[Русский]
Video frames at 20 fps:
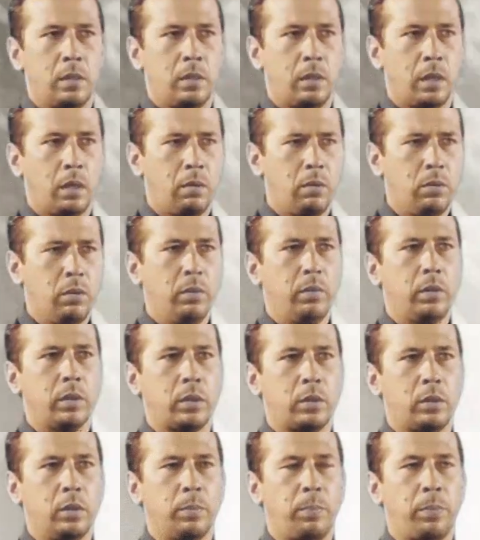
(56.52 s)
такого,
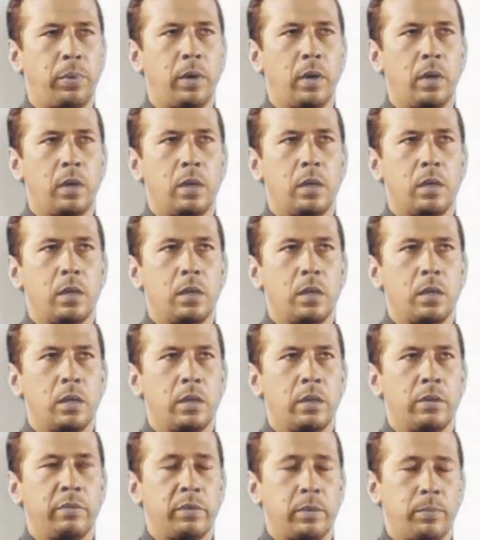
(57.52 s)
чтоб
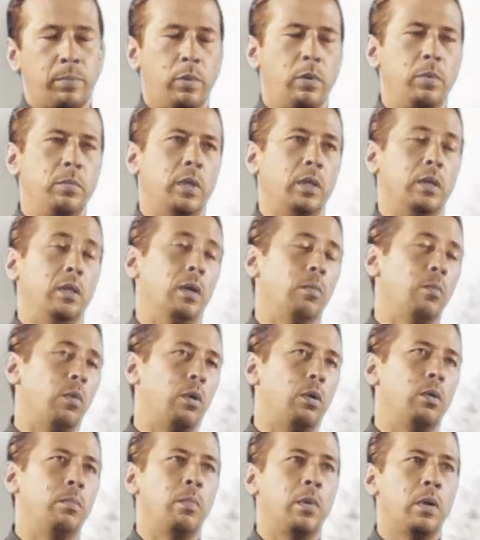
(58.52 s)
вспомнить
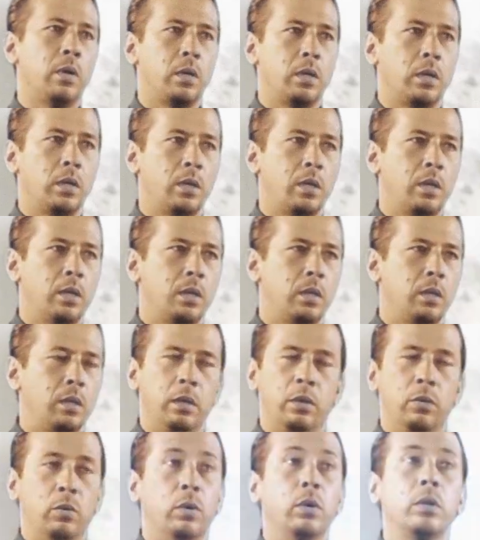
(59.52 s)
добром
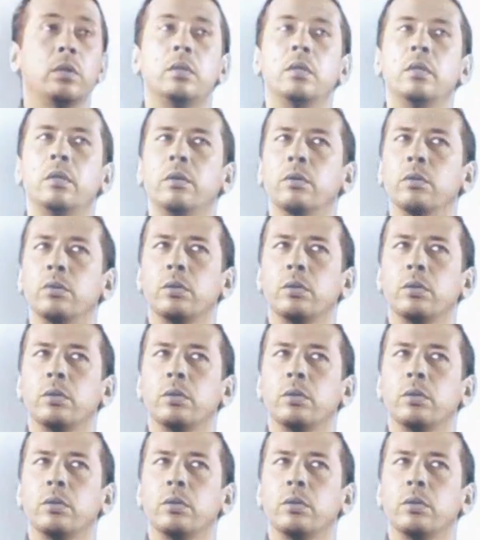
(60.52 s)
не в осени